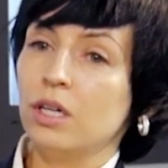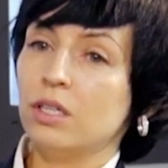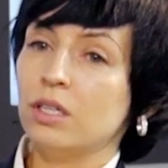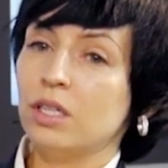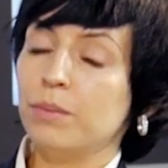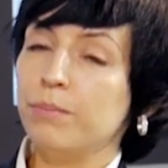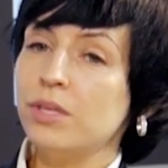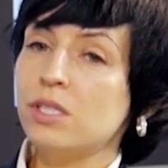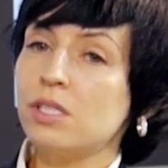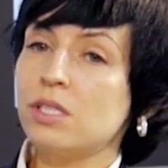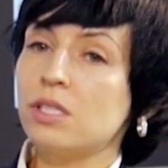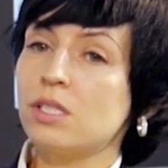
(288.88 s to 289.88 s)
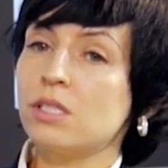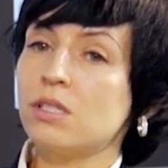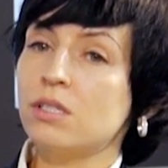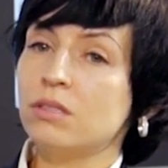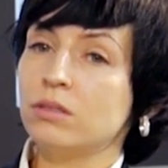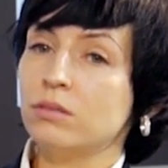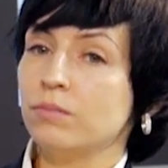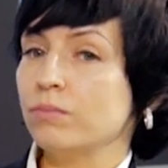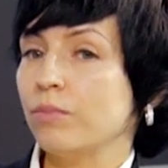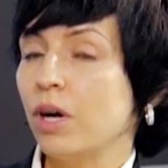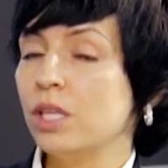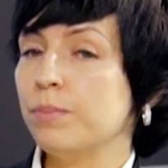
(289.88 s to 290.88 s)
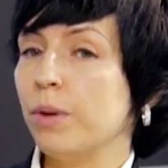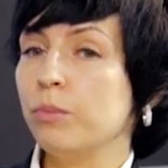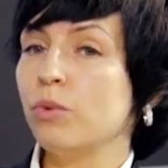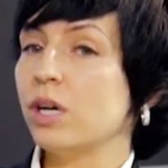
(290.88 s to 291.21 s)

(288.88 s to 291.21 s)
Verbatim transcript: Э, и бизнес, э, они, по-моему,